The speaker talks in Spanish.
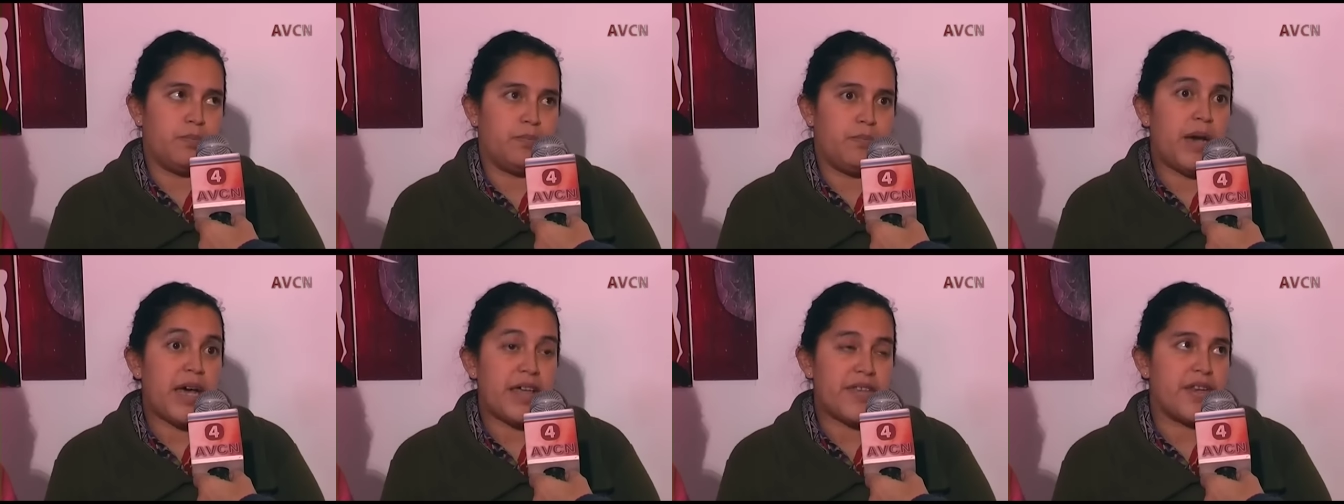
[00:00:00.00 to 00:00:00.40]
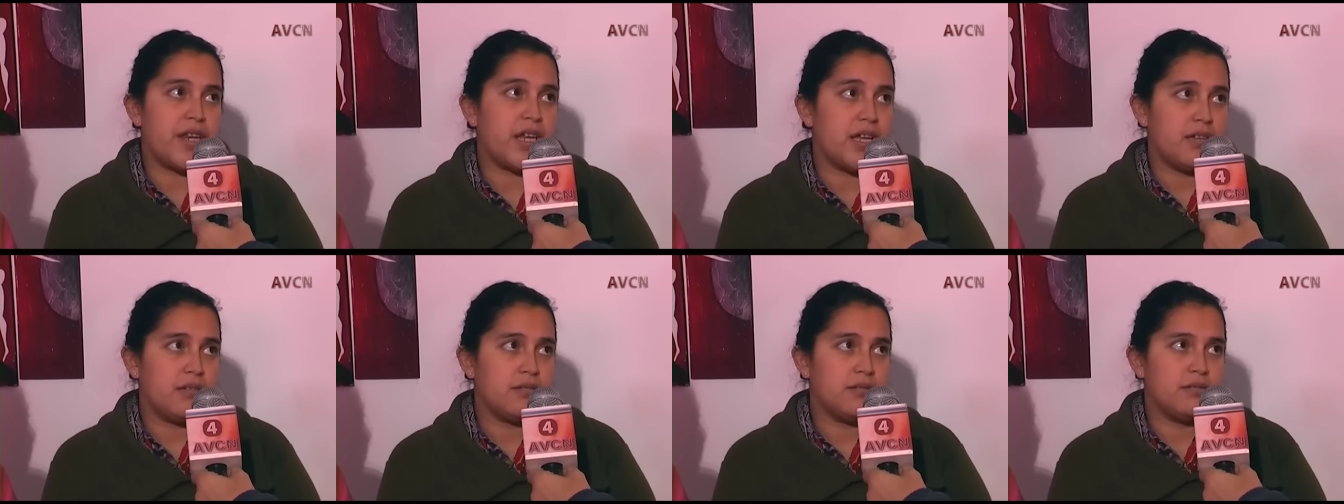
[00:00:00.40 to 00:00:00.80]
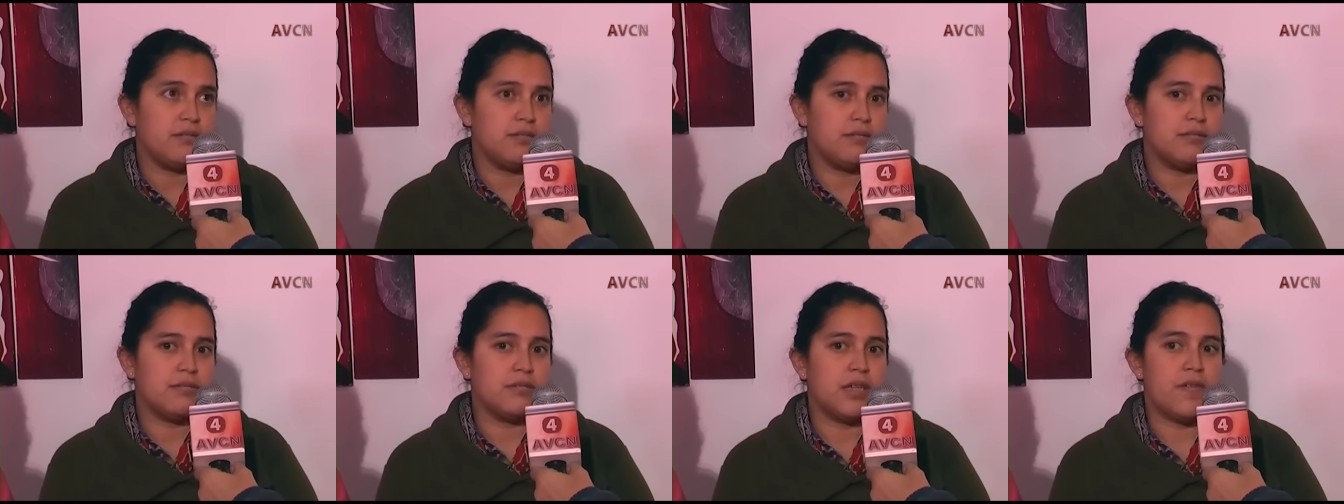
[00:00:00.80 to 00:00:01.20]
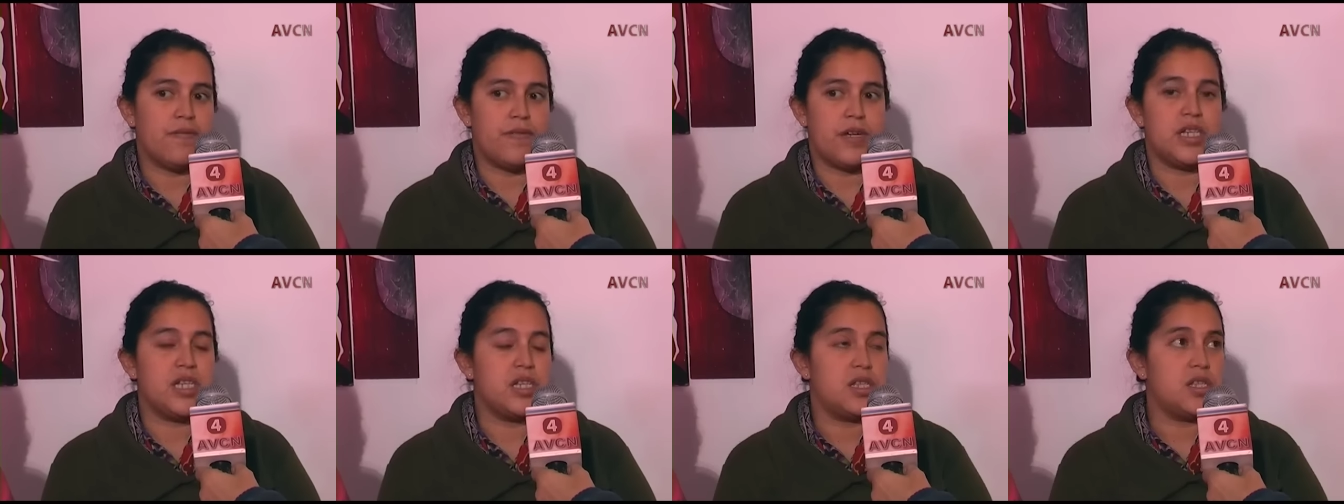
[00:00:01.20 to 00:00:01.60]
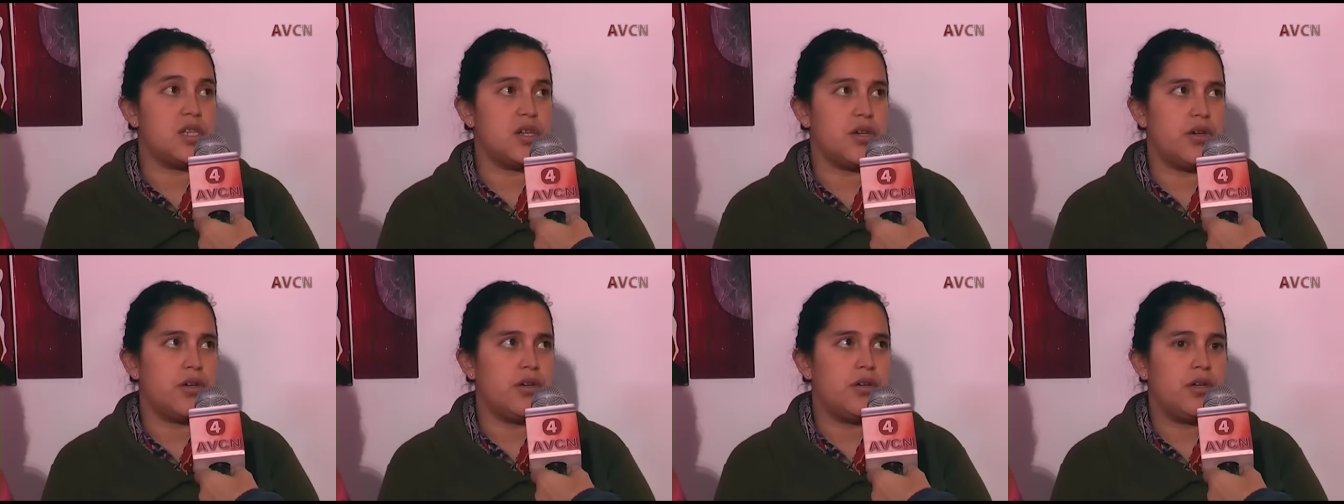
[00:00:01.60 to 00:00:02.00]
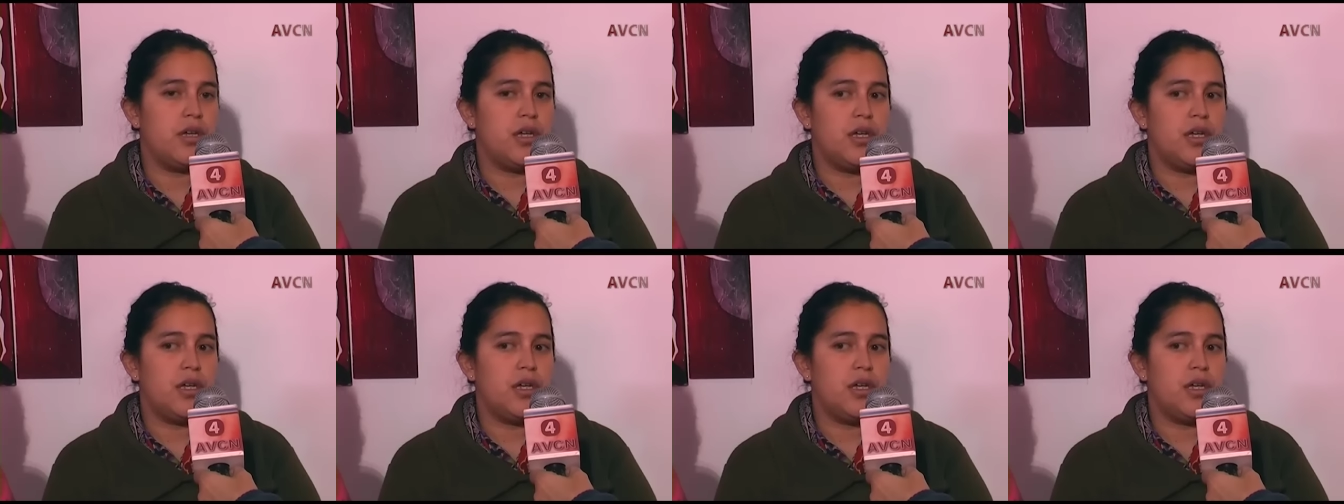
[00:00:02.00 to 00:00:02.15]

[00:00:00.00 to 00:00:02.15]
padre, que falleció,